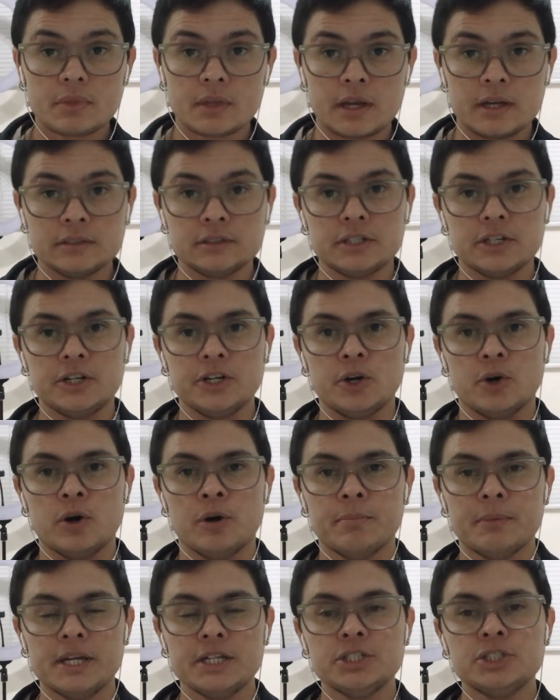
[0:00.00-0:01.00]

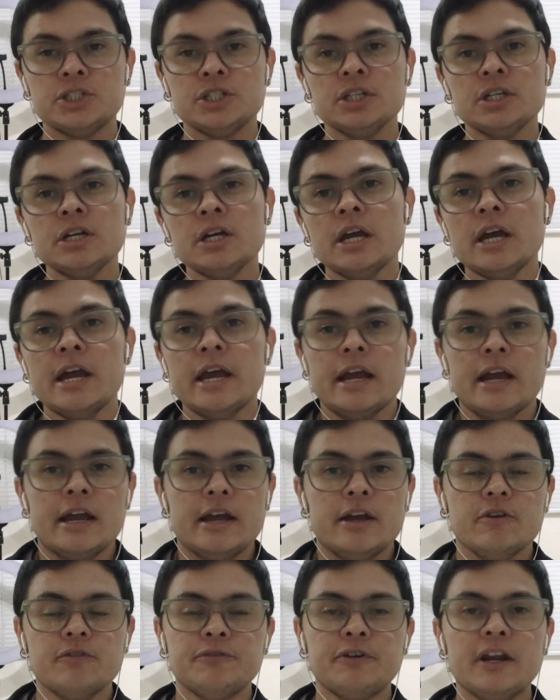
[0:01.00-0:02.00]
anteriormente
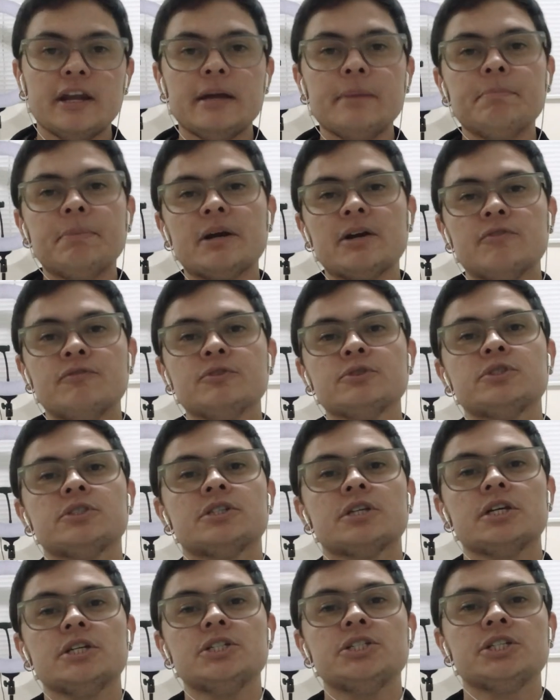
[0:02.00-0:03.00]
eu falei para
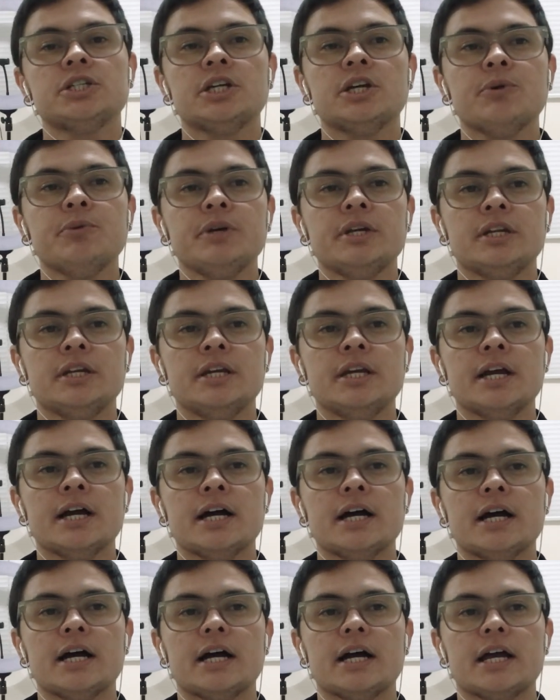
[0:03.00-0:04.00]
vocês que eu
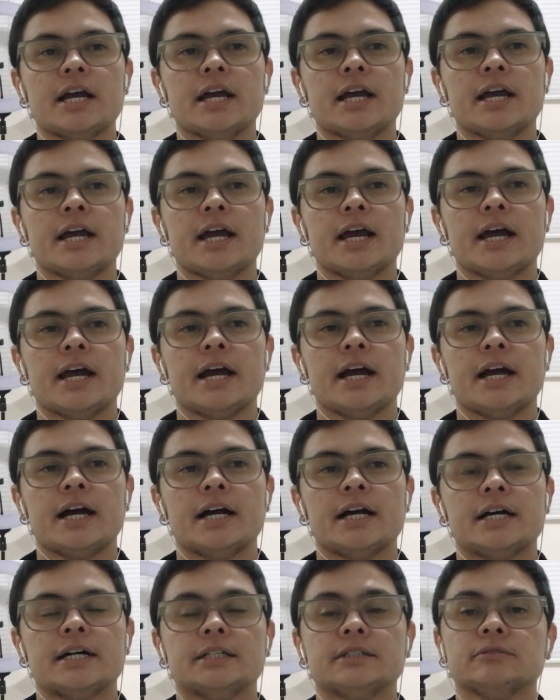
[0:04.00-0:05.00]
iria
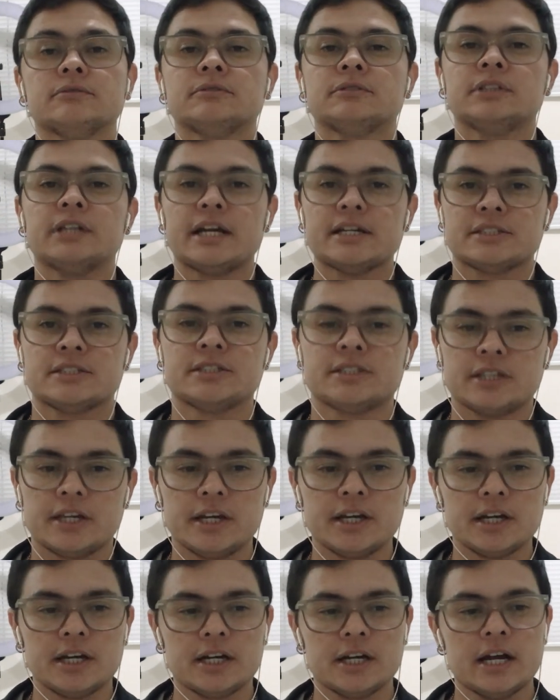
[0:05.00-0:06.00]
é,
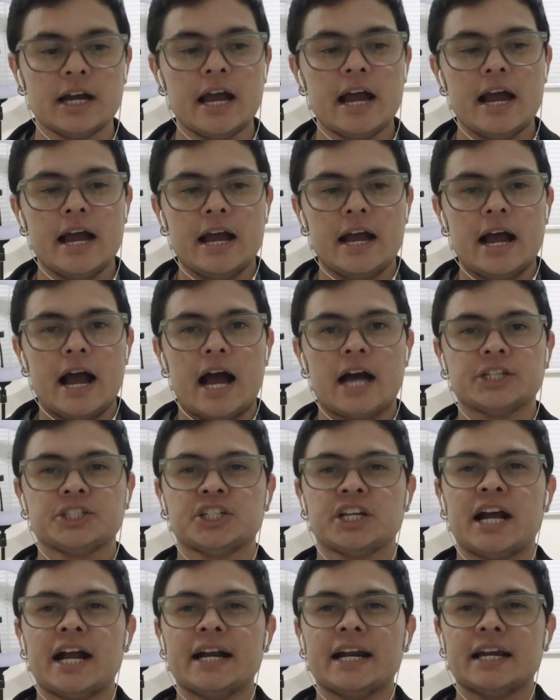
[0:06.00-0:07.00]
trazer as
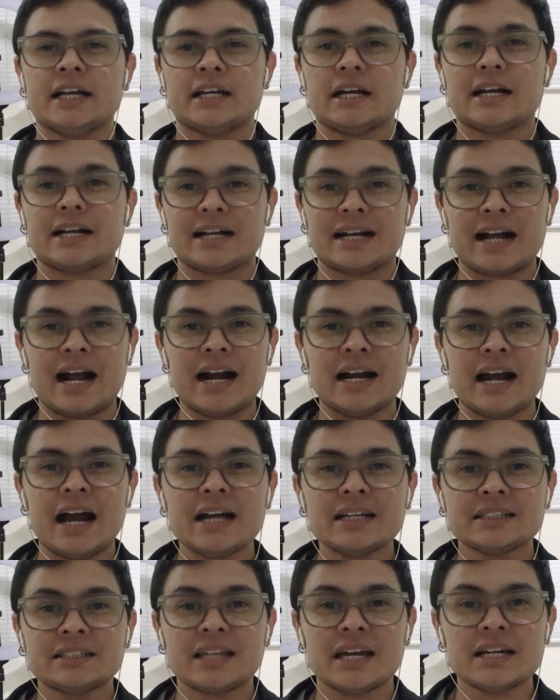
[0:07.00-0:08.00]

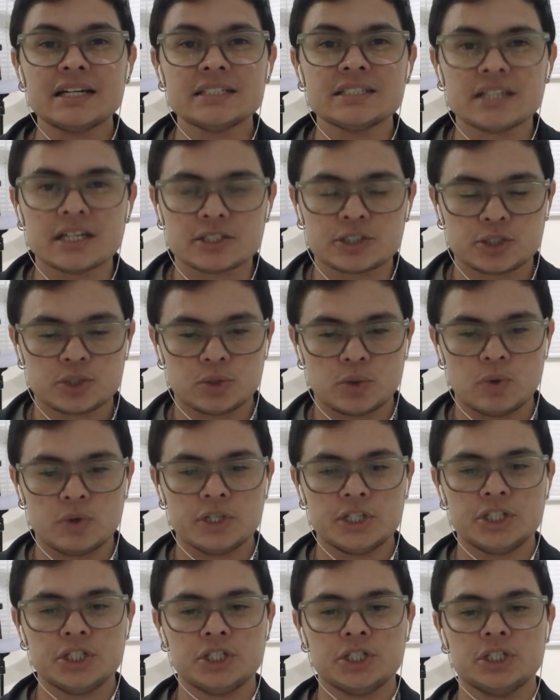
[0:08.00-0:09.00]

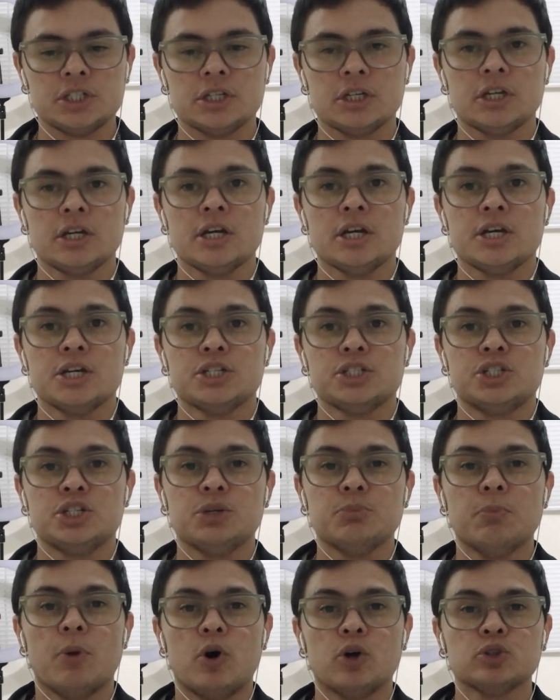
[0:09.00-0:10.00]
caracterizações de
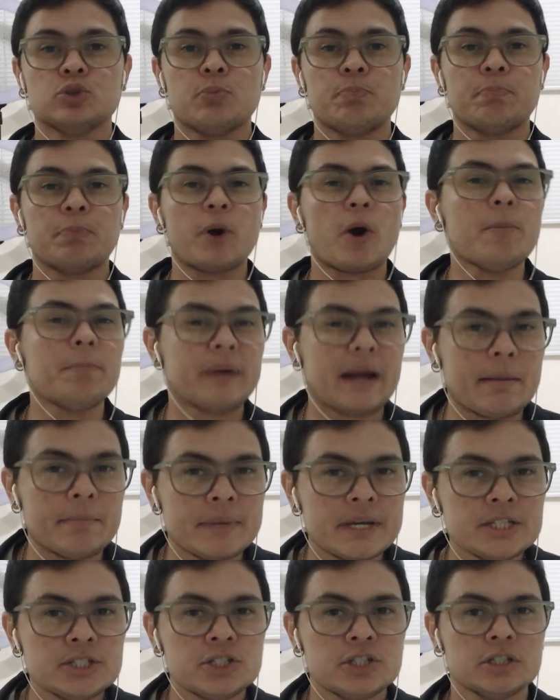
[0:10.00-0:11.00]
modo
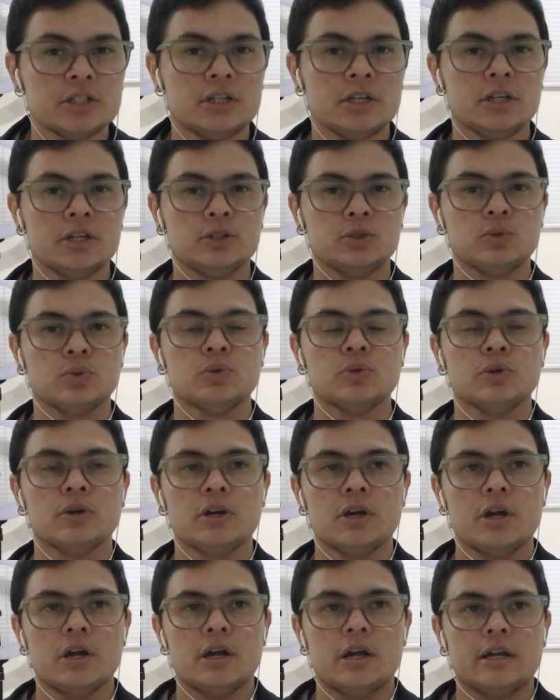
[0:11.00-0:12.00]
propriamente dito,
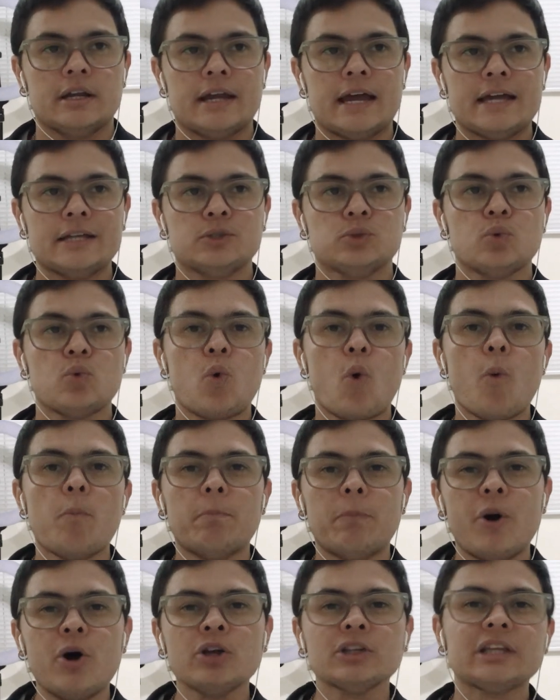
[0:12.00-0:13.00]
né, do
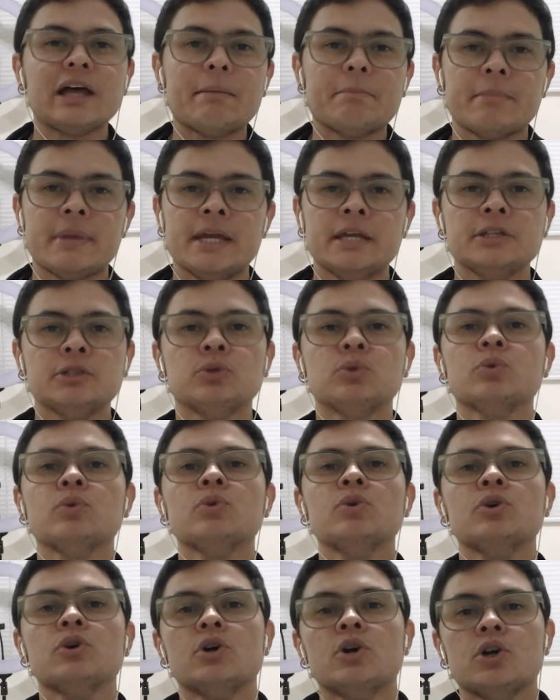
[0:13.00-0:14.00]

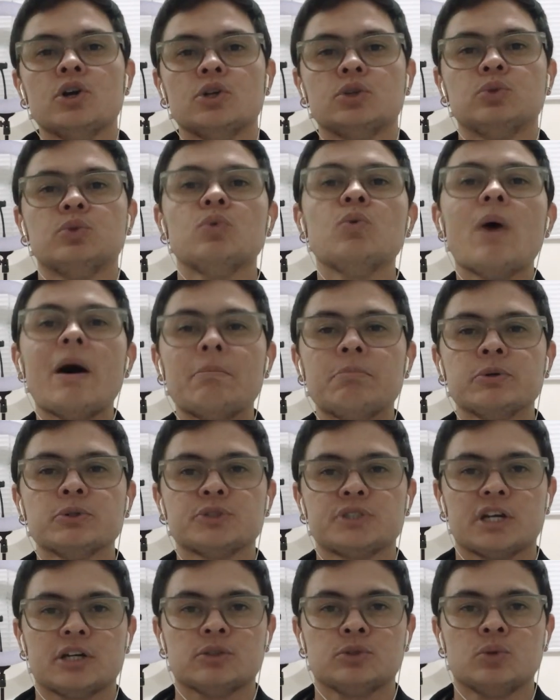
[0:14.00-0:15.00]
comportamento do
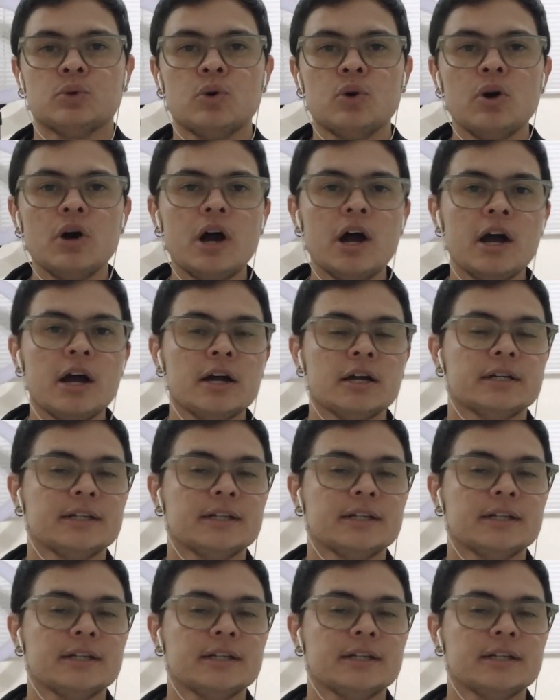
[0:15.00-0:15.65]
abusador